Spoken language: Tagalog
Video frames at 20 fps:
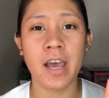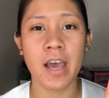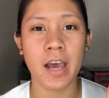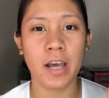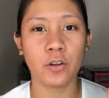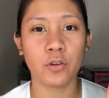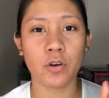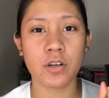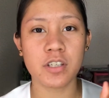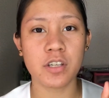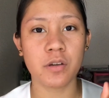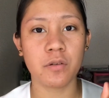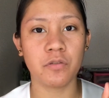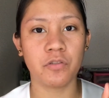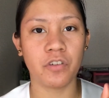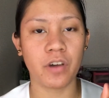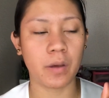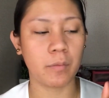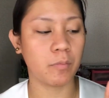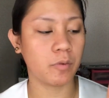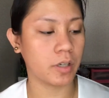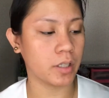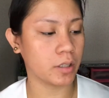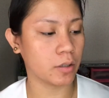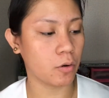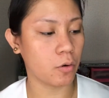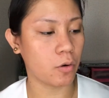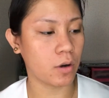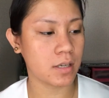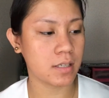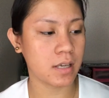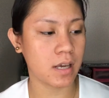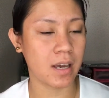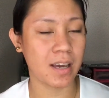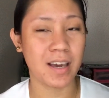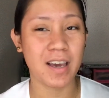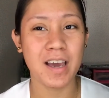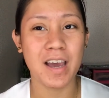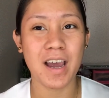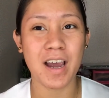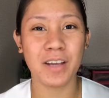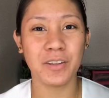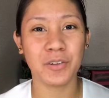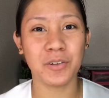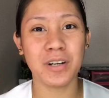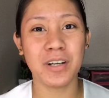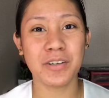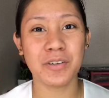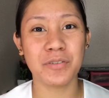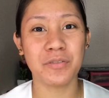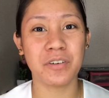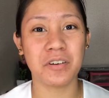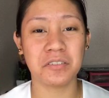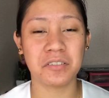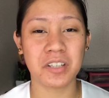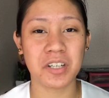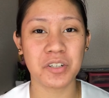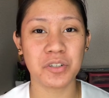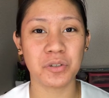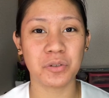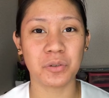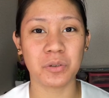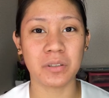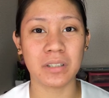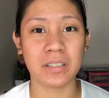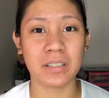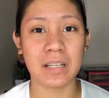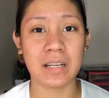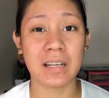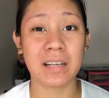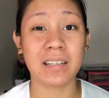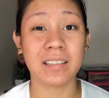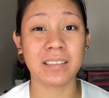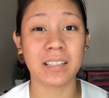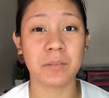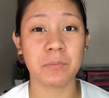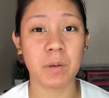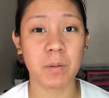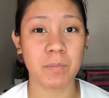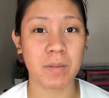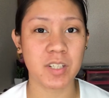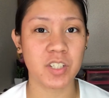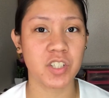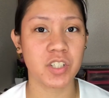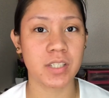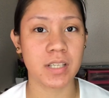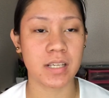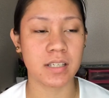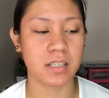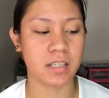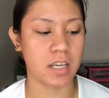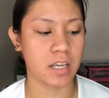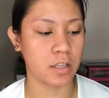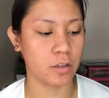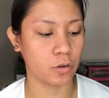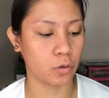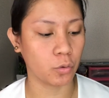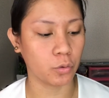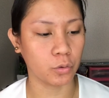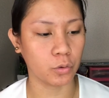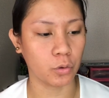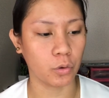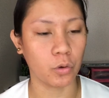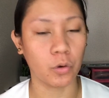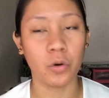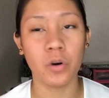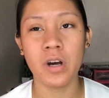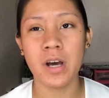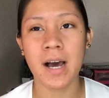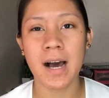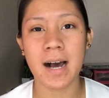Ito kasi yung favorite ko kasi ito lang yung foundation ko na talagang nagmamatch sa skin tone ko.